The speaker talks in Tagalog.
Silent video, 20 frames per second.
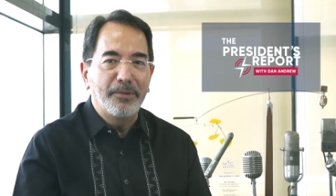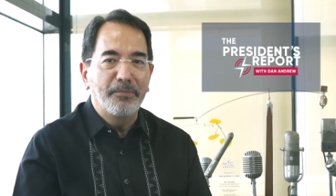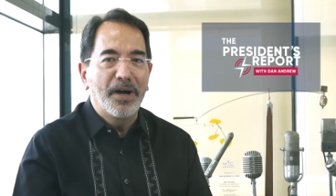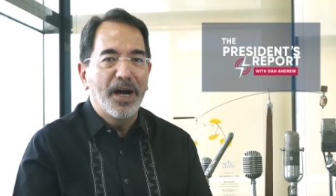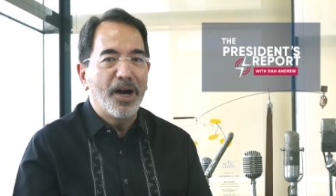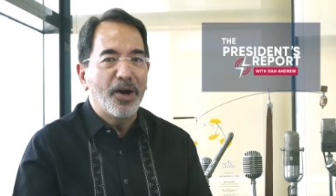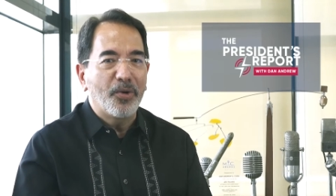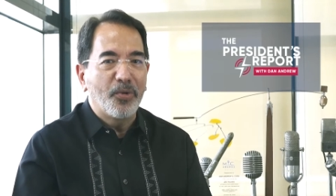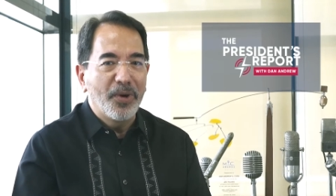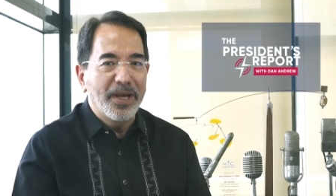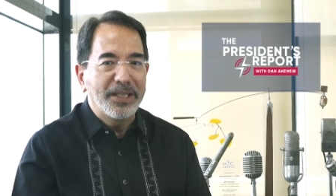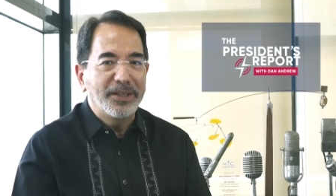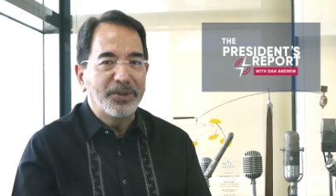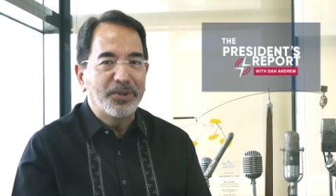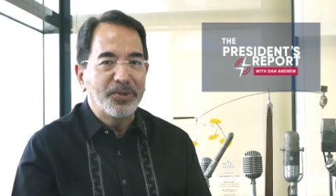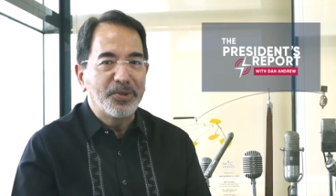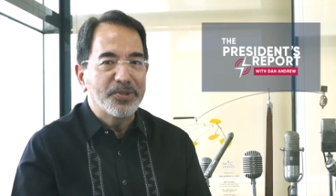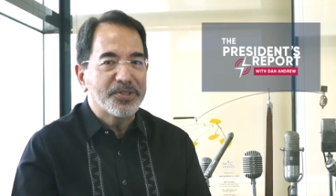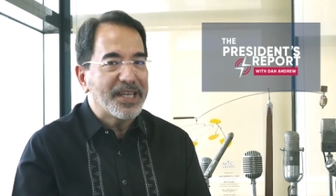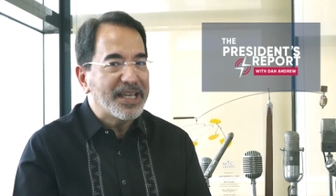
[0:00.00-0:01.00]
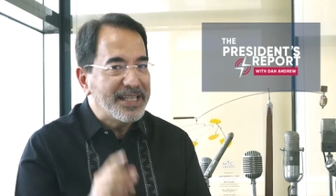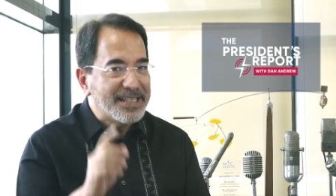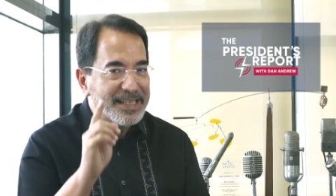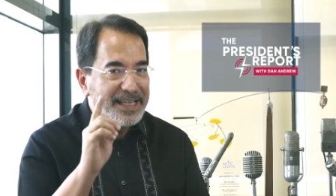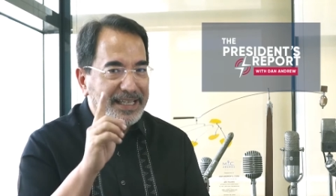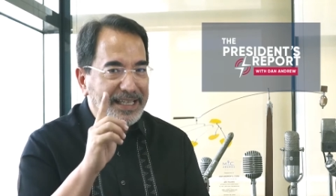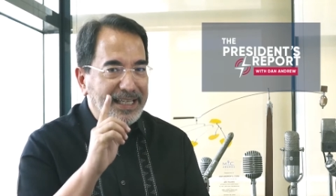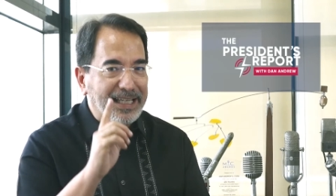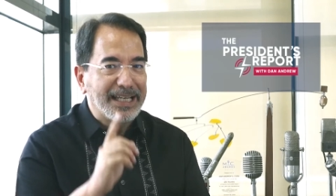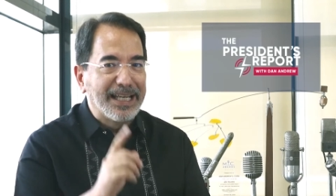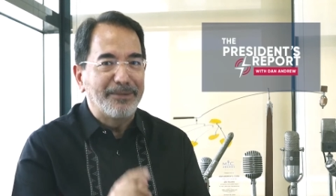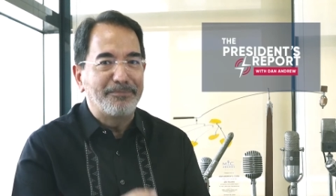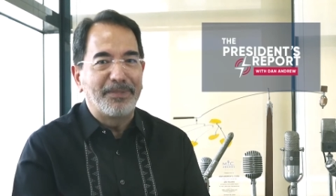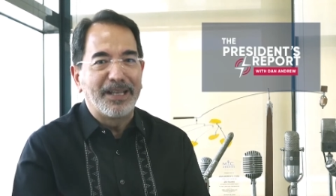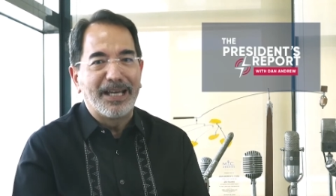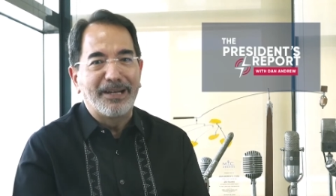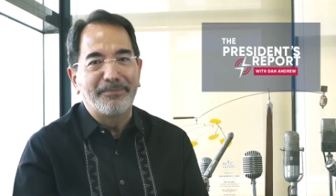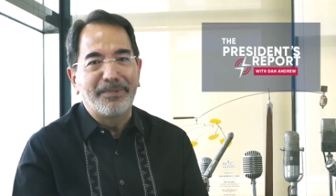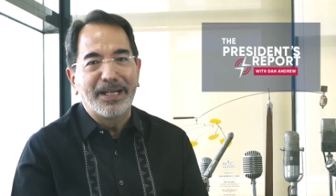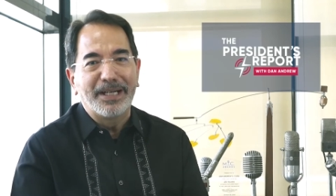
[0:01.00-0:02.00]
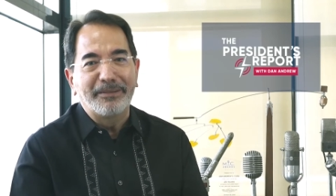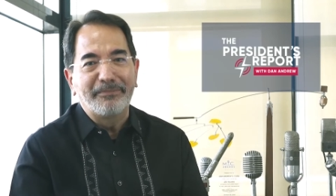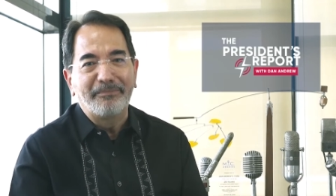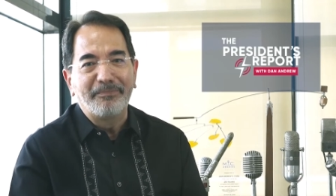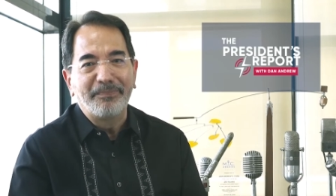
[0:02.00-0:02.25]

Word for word: ang mga kwento sa isang iglap lamang.